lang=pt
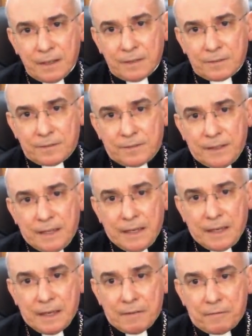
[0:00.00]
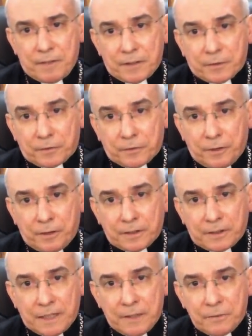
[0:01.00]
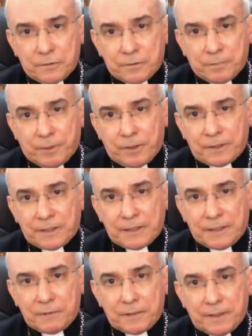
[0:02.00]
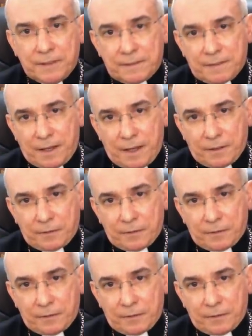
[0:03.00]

Se, veja, só Deus pode divinizar,